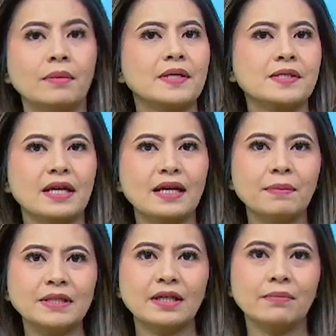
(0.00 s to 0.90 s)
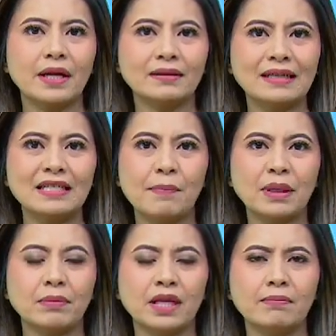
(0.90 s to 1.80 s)
Pemirsa, penjamretan
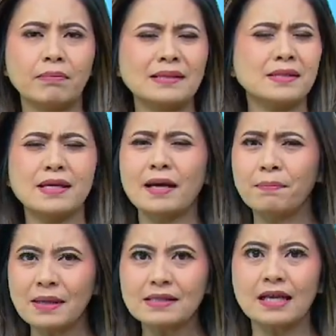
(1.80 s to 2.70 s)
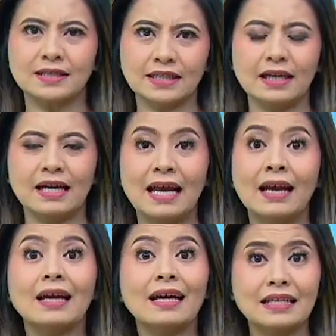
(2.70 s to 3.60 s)
dapat menimpa siapa saja.
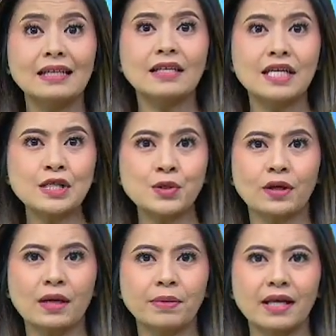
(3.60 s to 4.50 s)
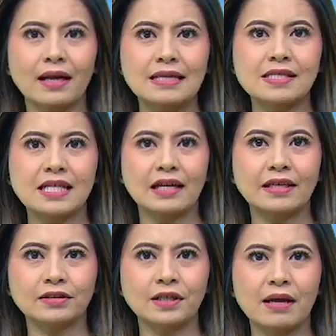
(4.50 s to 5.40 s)
Kali ini seorang pria lansia
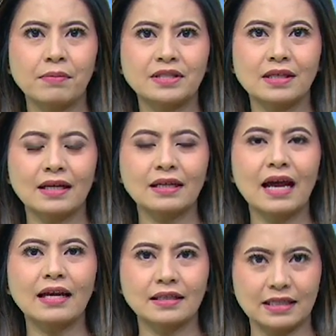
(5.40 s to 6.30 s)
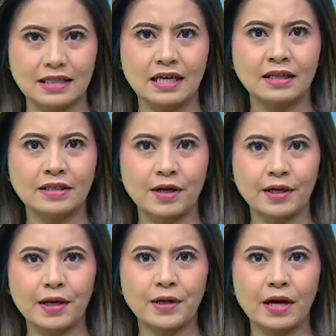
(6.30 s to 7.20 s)
yang tengah berjalan kaki di
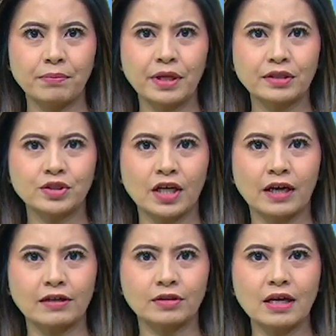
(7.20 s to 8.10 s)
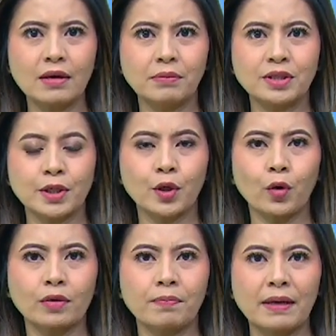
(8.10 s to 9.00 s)
daerah Gambir, Jakarta menjadi
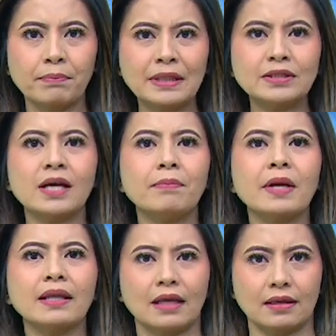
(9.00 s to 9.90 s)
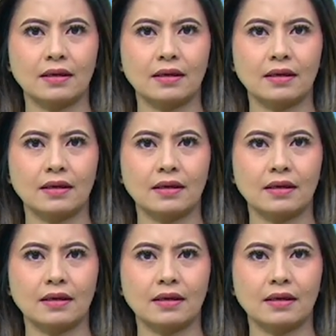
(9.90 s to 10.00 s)
korban penjamretan.